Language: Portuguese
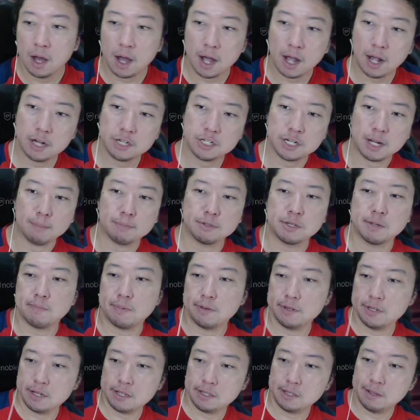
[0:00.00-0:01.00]
Ah, já, você
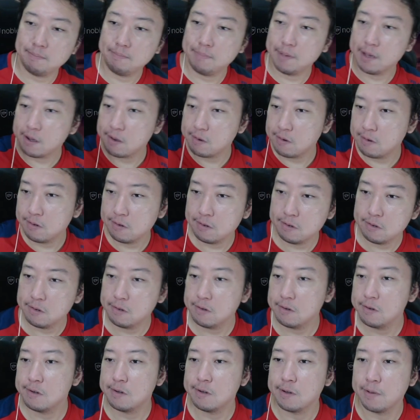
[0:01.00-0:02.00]
poderia ter
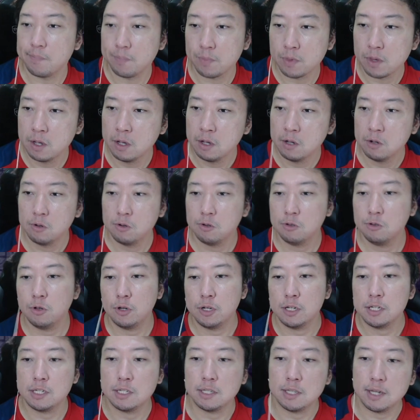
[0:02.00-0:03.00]
pego o
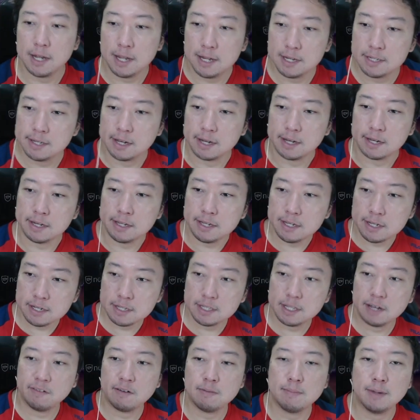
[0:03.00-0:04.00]
2-3 ali,
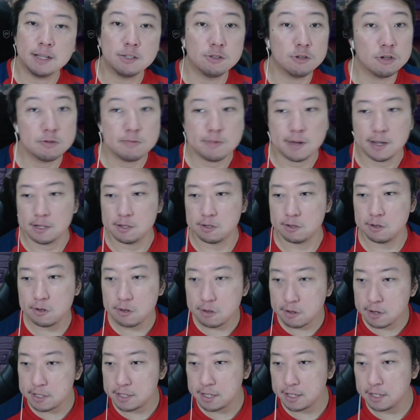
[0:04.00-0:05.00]
dava mais 2 mais
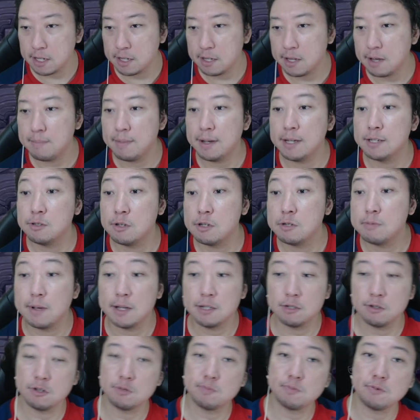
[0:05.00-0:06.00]
2, ainda dá mais 2 mais
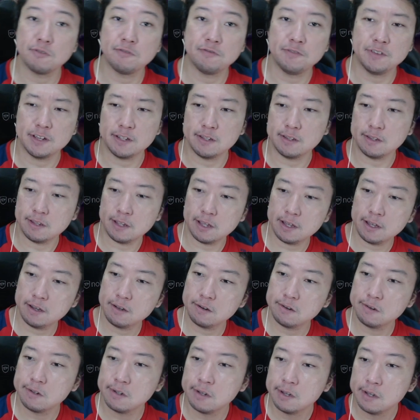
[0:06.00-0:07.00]
2 pro fiandeiro.